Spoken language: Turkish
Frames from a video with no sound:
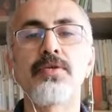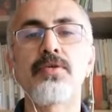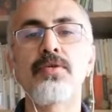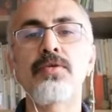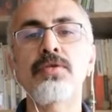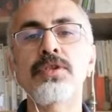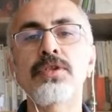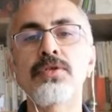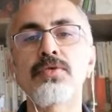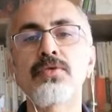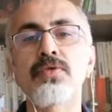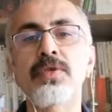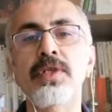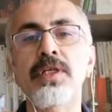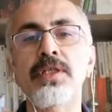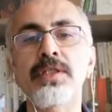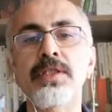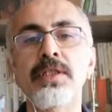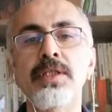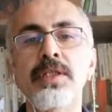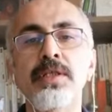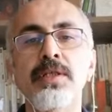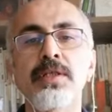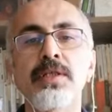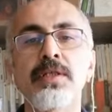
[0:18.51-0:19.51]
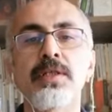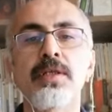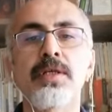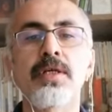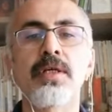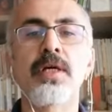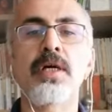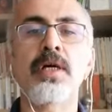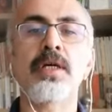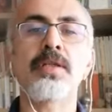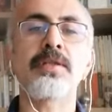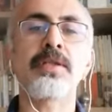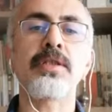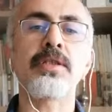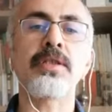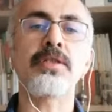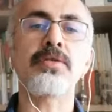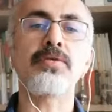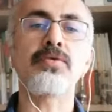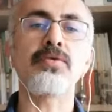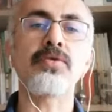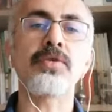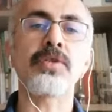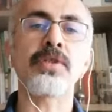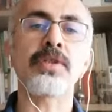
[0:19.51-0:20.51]
Önce Ukrayna,
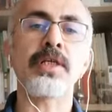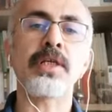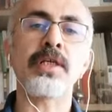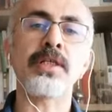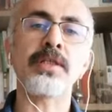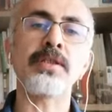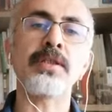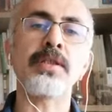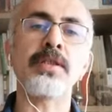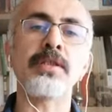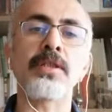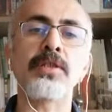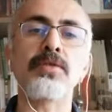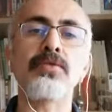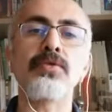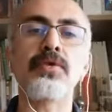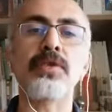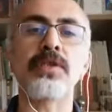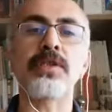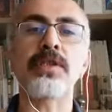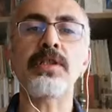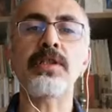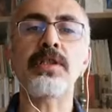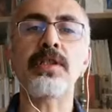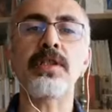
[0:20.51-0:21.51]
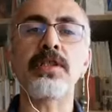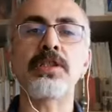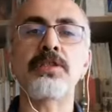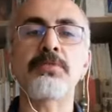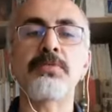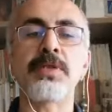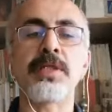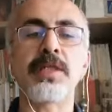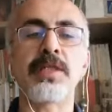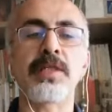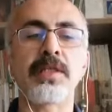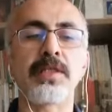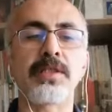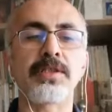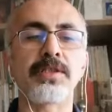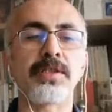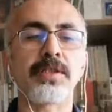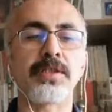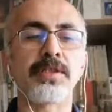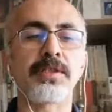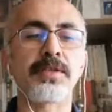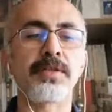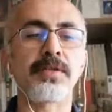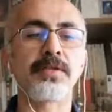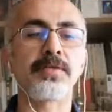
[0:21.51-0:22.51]
ardındaki Türkiye, ardından da Türkiye'deki gelişmeleri ele
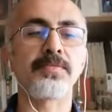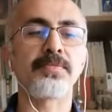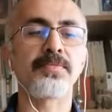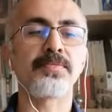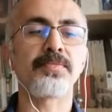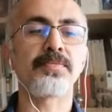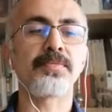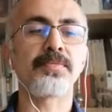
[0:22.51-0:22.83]
alacağız.